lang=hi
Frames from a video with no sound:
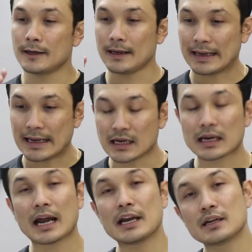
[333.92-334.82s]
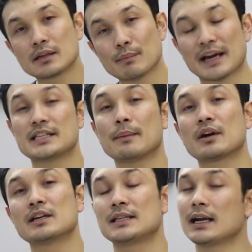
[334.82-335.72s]
एक इंक्लाइंट
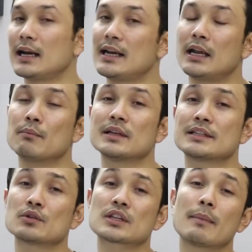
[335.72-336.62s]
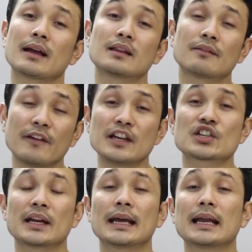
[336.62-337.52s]
बाइसेप कर्ल्स लगा लिए डम्बल से उसके बाद
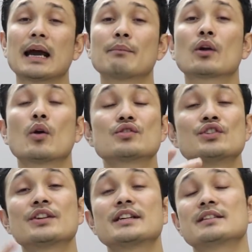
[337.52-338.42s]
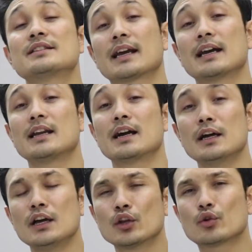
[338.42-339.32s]
फिनिश करने के लिए आपने कॉन्सेंट्रेशन से कर लिया
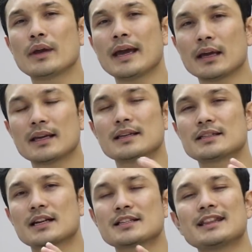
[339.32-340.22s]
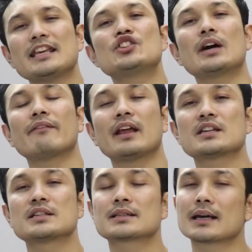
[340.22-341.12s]
तो ये इस तरह से तीन चार
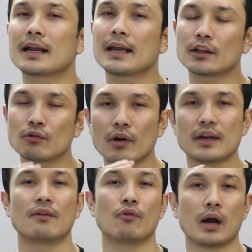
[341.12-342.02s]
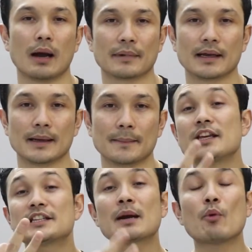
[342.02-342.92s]
वेरिएशन करेंगे तो वो इनफ होगा आपके लिए
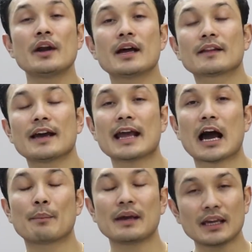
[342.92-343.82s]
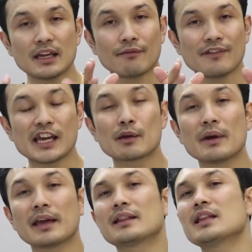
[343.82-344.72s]
तीसरा पॉइंट आता है यहाँ पे कि वीक
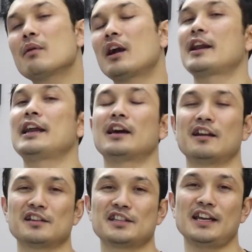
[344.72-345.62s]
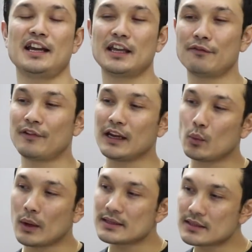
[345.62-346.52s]
में कितने बार ट्रेन करना चाहिए यानी कि
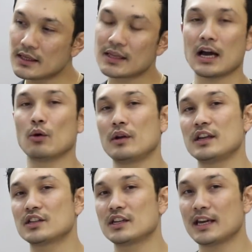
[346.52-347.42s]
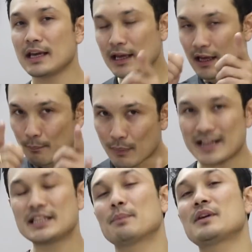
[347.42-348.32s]
फ्रीक्वेंसी क्या होनी चाहिए
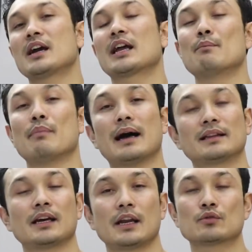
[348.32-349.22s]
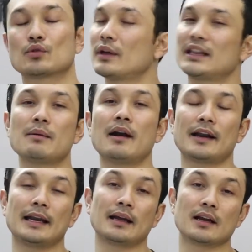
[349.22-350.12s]
बाइसेप की अगर हम बात करें उसको कितने बार
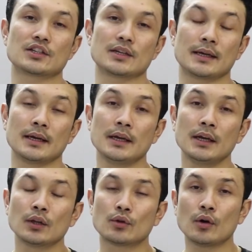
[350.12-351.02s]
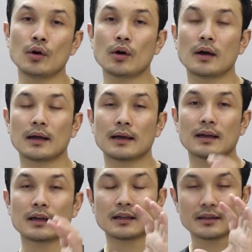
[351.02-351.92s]
ट्रेन करना चाहिए तो
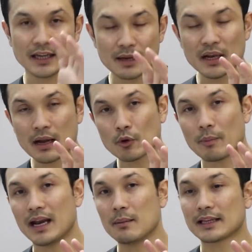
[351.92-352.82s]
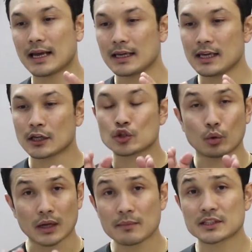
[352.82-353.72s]
देखिए मैंने आपको पहले बताया कि एक
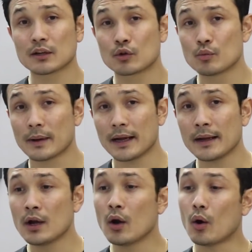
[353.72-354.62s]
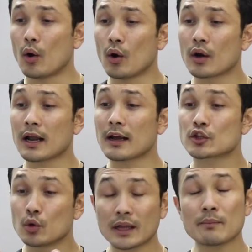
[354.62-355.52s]
छोटा मसल ग्रुप है और
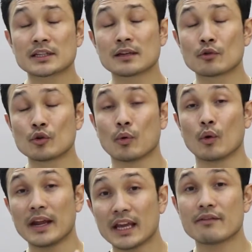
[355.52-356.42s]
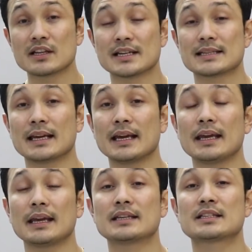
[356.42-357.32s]
छोटे मसल ग्रुप होने की वजह से
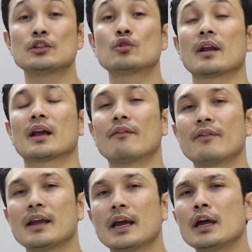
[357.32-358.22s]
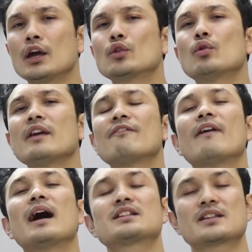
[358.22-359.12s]
इसकी जो रिकवरी है थोड़ी
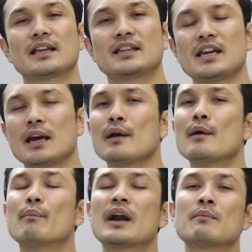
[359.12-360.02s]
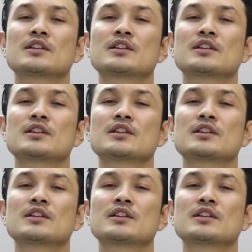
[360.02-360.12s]
फास्ट रहती है बड़े